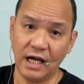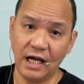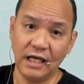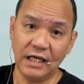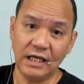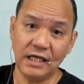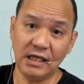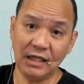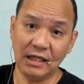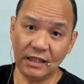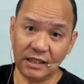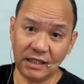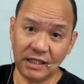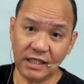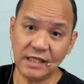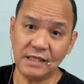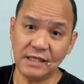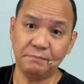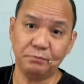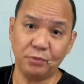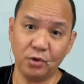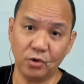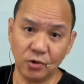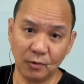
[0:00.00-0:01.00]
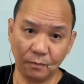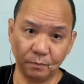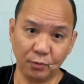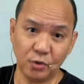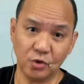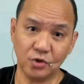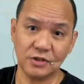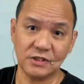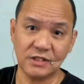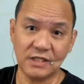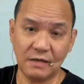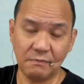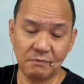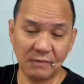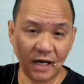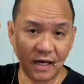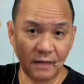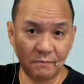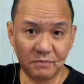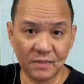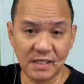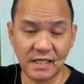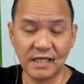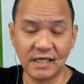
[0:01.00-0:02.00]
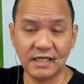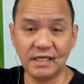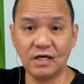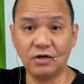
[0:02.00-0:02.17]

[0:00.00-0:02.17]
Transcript: hindi purpose ng mga BIR